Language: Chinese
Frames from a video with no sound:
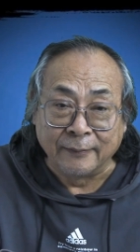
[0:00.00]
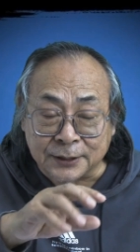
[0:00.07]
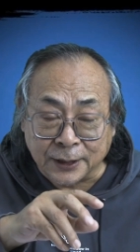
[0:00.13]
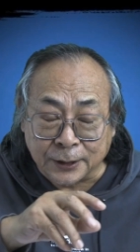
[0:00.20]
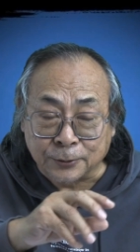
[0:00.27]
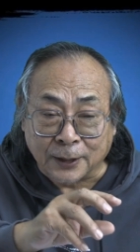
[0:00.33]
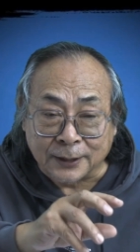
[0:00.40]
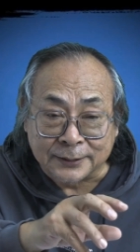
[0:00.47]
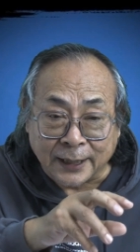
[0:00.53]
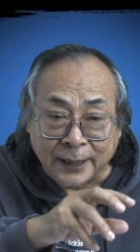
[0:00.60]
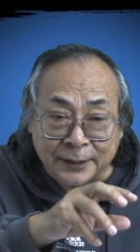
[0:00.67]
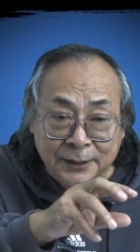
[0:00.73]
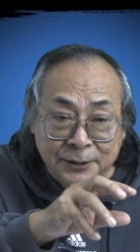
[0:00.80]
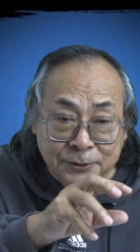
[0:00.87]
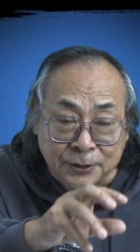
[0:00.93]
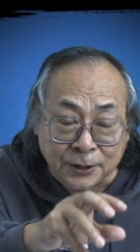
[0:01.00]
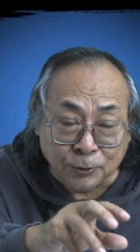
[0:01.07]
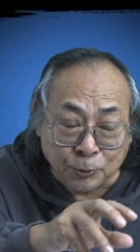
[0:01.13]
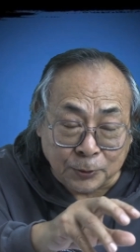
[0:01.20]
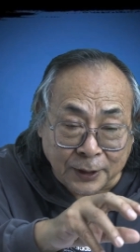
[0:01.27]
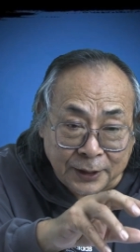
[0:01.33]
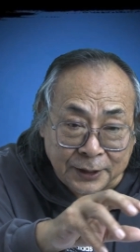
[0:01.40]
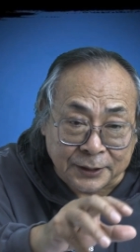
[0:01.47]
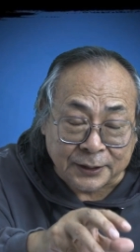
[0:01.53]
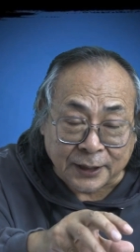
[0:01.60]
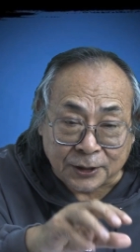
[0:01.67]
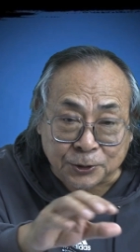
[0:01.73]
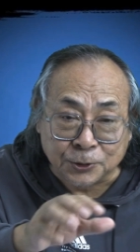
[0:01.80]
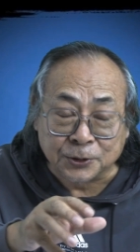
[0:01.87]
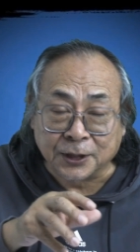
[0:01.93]
这段在英雄人物的历史
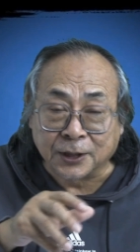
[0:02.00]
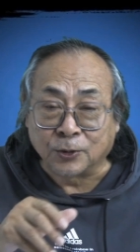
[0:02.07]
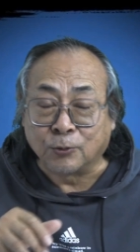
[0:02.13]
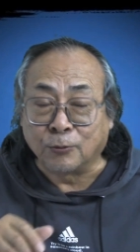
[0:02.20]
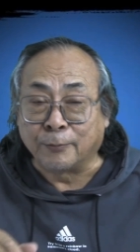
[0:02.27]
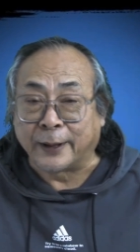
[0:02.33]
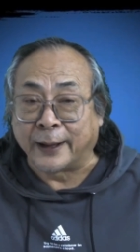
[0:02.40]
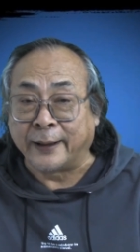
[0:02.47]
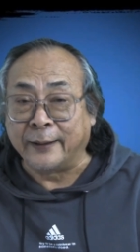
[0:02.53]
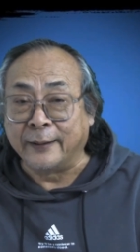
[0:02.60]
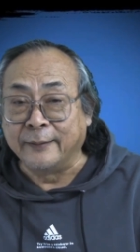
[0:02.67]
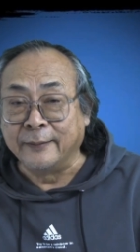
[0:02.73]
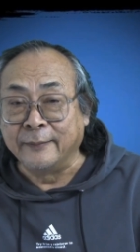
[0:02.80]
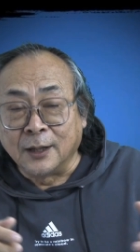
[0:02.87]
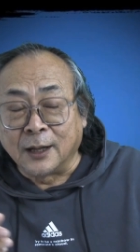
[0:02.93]
上就是一个空白。